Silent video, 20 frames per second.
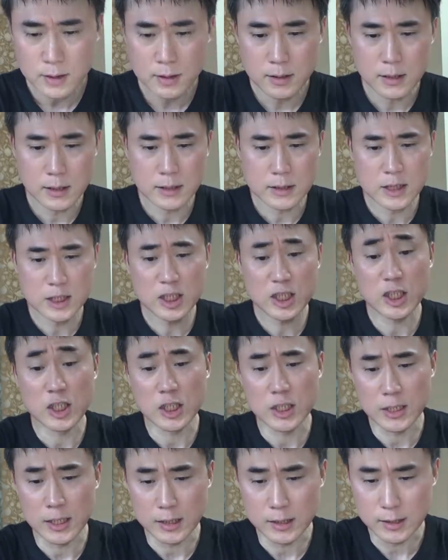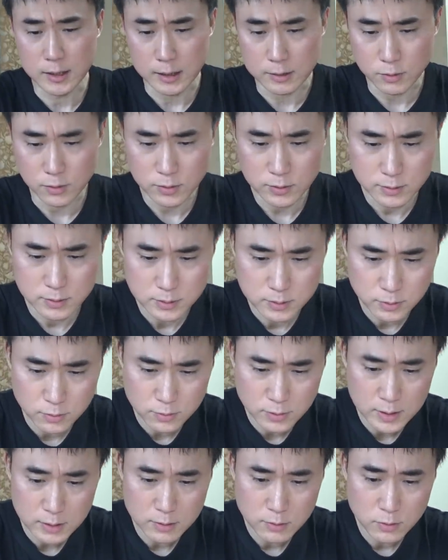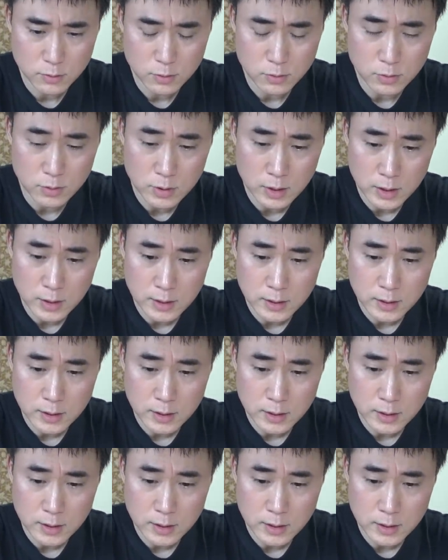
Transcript: え市議になったとその後